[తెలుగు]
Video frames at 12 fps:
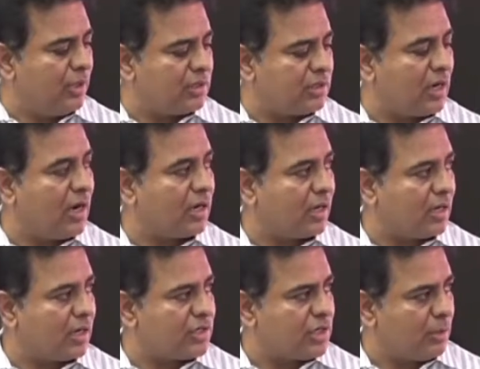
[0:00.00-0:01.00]
తాగునీటి
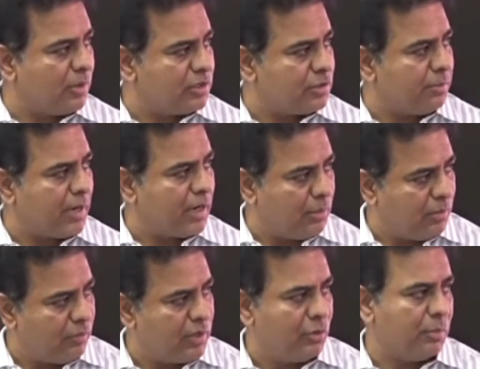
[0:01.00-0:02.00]
తనలాటకి ఎట్లా చరమగీతం
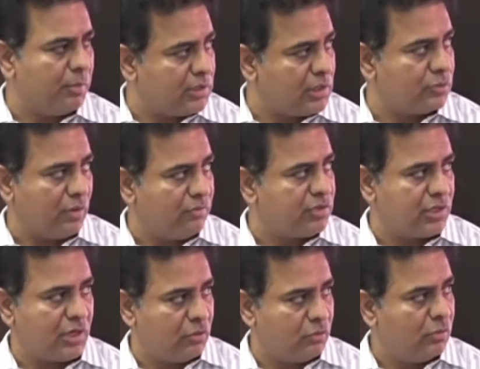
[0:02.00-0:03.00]
పాడినాం అవన్నీ కూడా మీకు తెలుసు ఆ
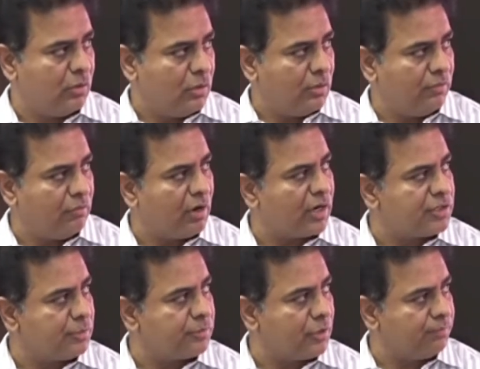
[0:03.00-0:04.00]
విషయాలు నేను
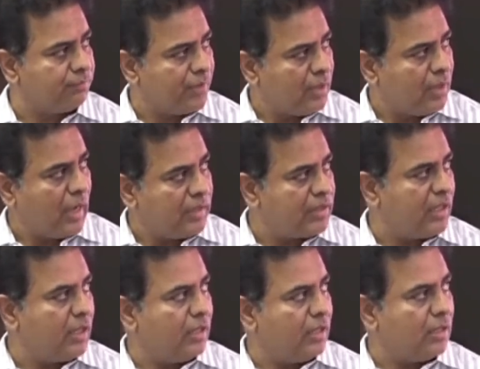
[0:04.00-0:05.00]
వివరంగా చెప్తాను అయితే